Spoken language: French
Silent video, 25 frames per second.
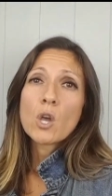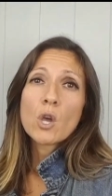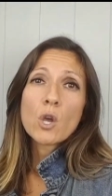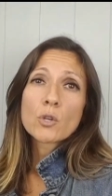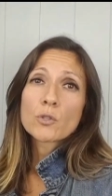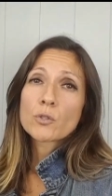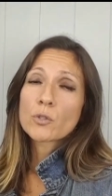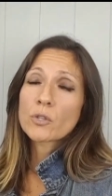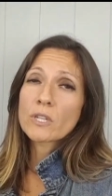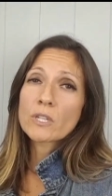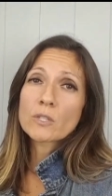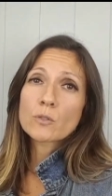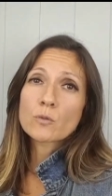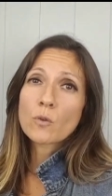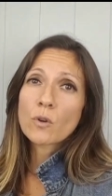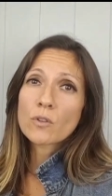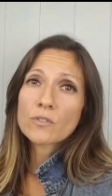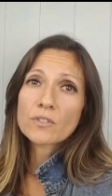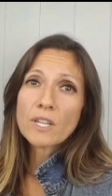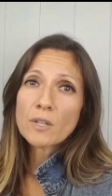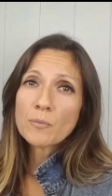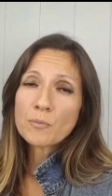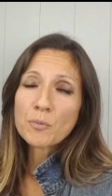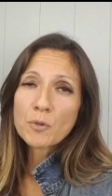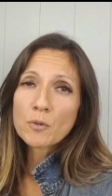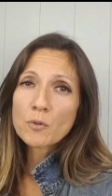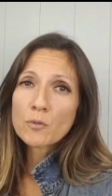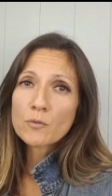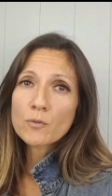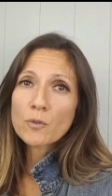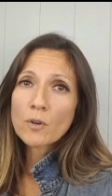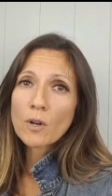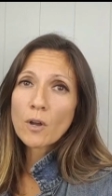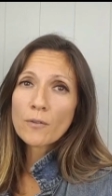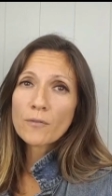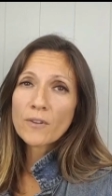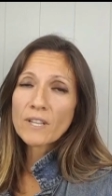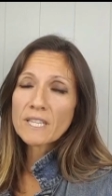ce qu'ils ont en tête pendant que
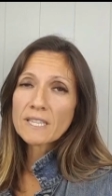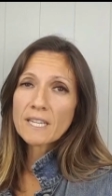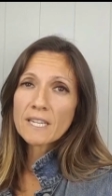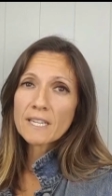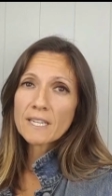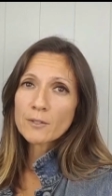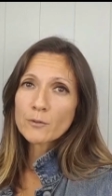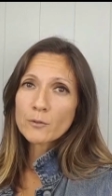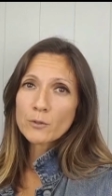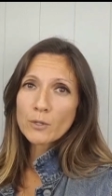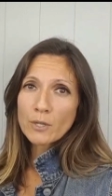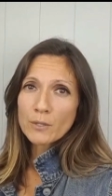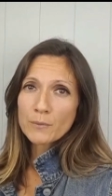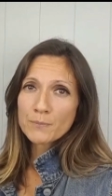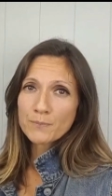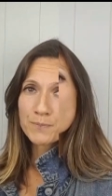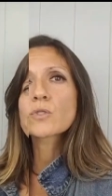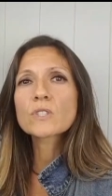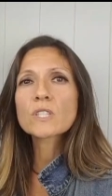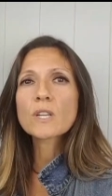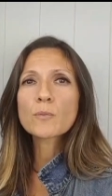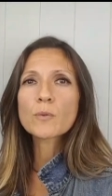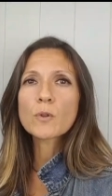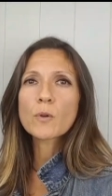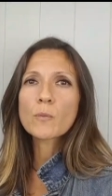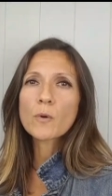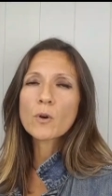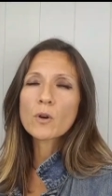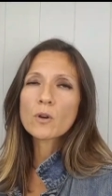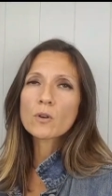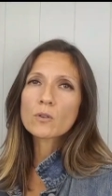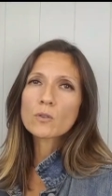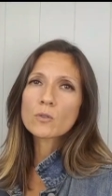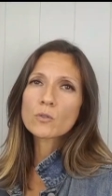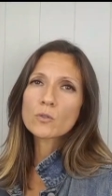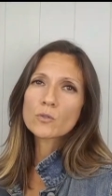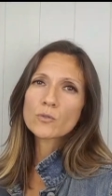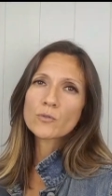vous leur faites la lecture. Tout
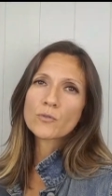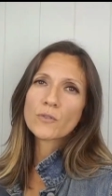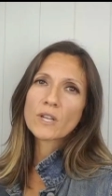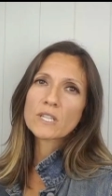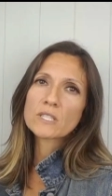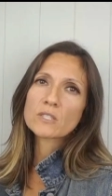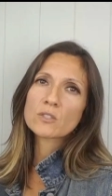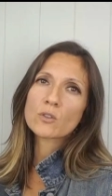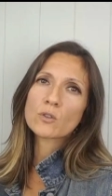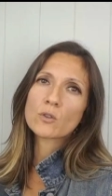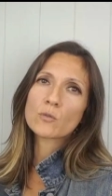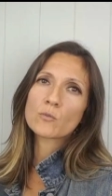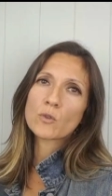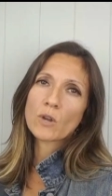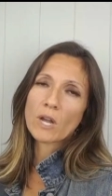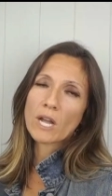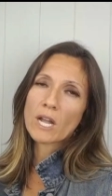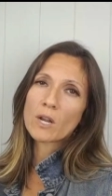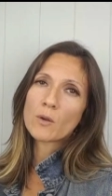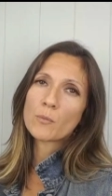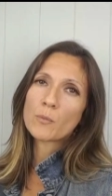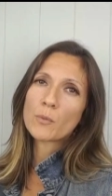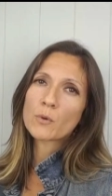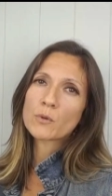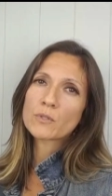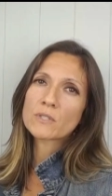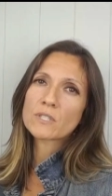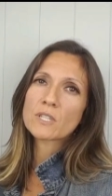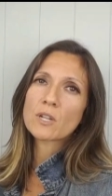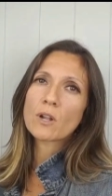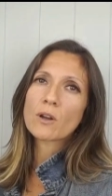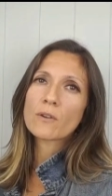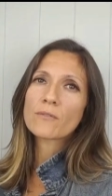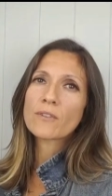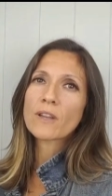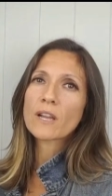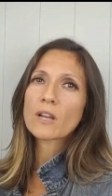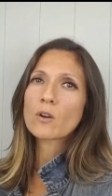simplement, une fresque murale peut aussi
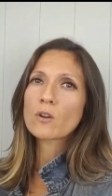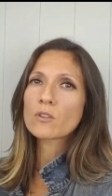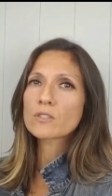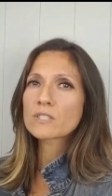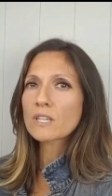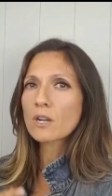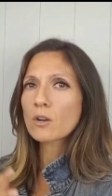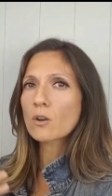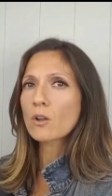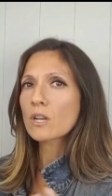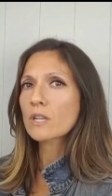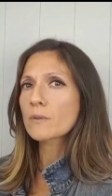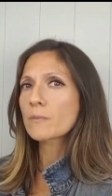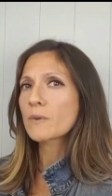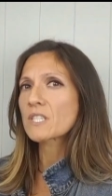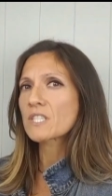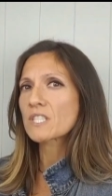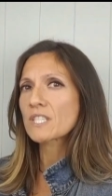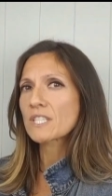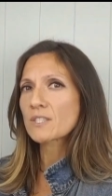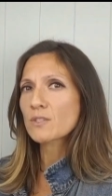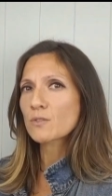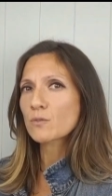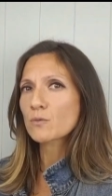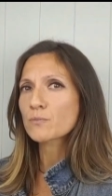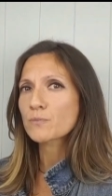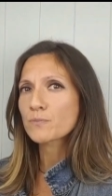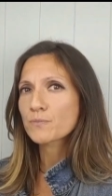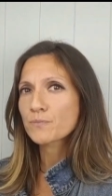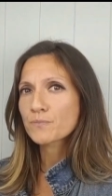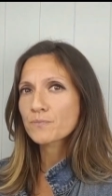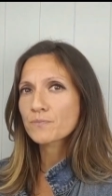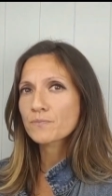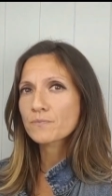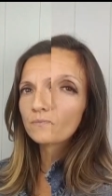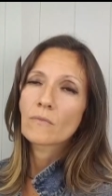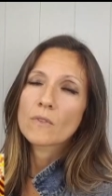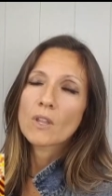leur faire grandir leur imagination.
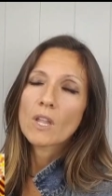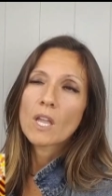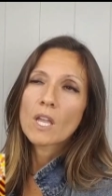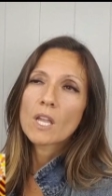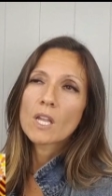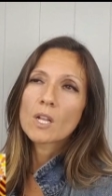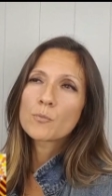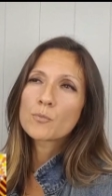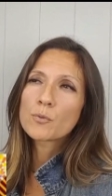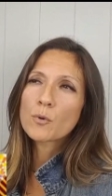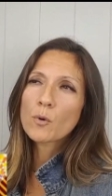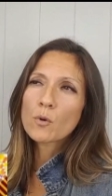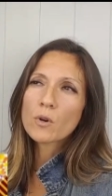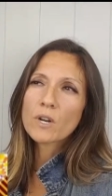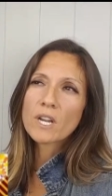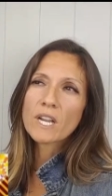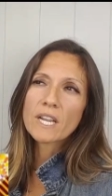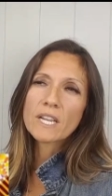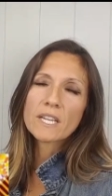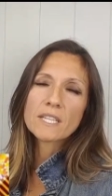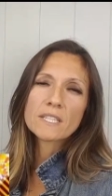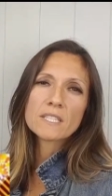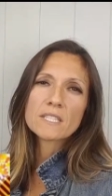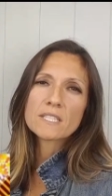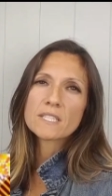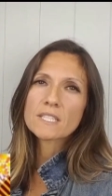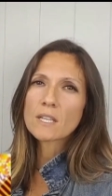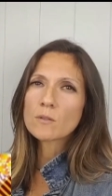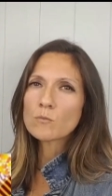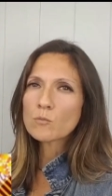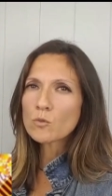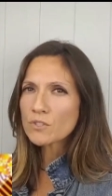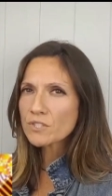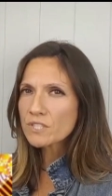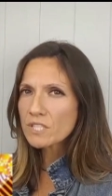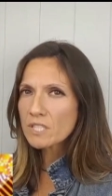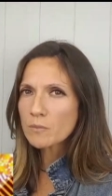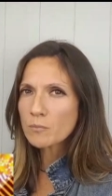Ils pourront créer des scènes
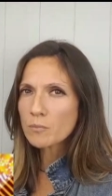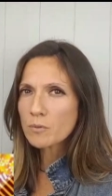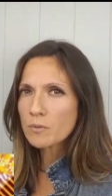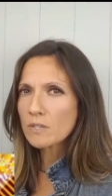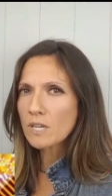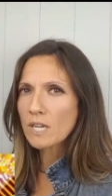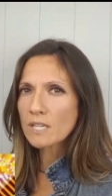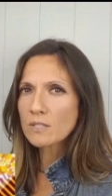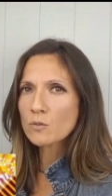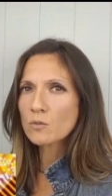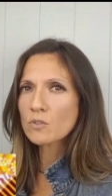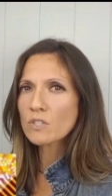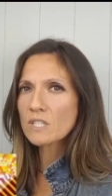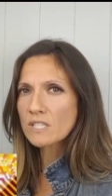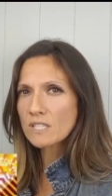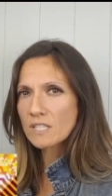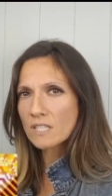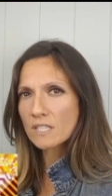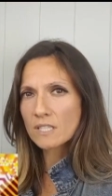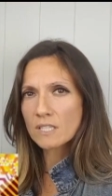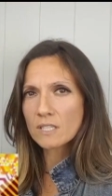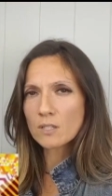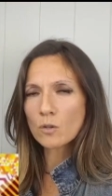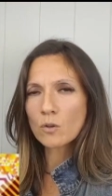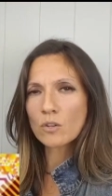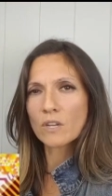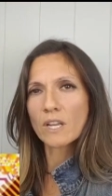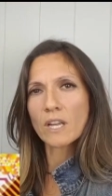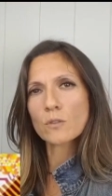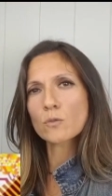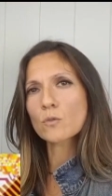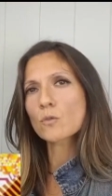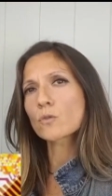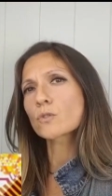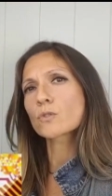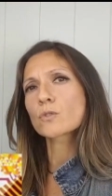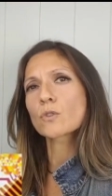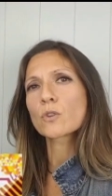multiples grâce aux dessins qu'ils
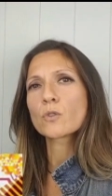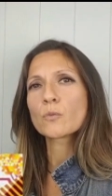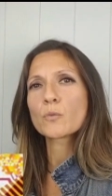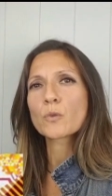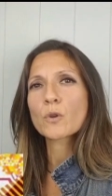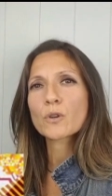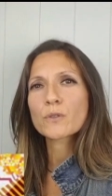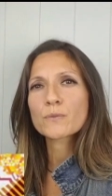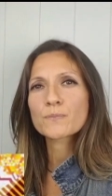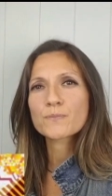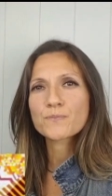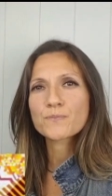regarderont sur le mur.